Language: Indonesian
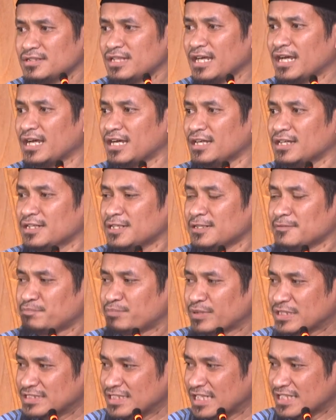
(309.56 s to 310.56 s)
Nah,
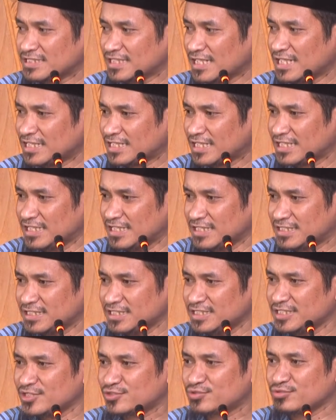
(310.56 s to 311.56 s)
Pernyataan kayak
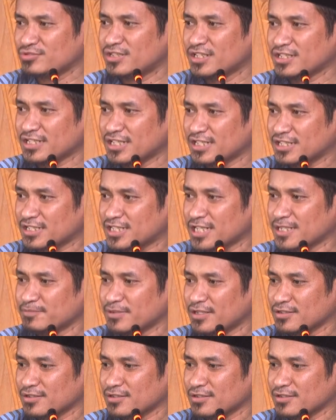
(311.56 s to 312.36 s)
gini sudah nganggap